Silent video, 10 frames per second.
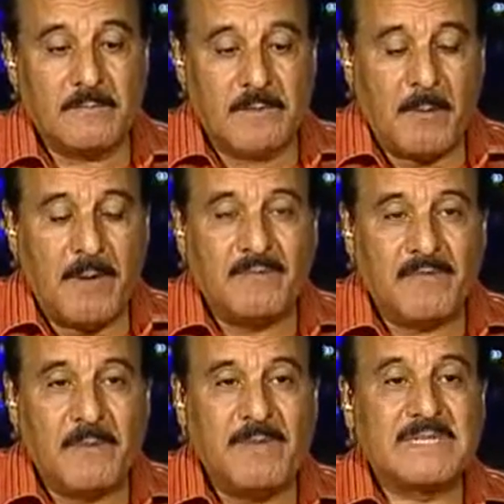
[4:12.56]
طبعا
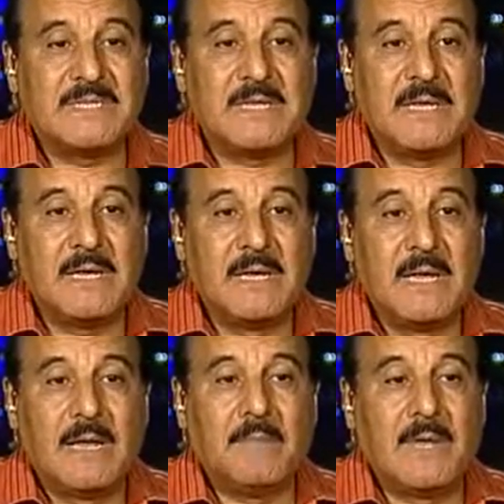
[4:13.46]
في بس دي
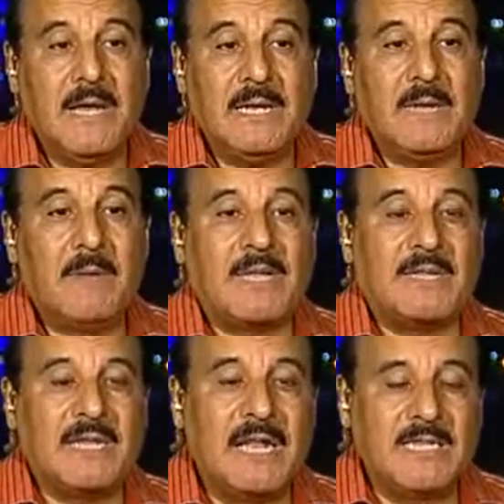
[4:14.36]
احنا ما
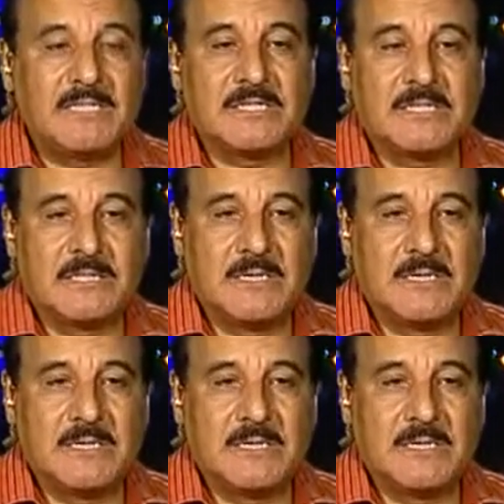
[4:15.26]
عندناش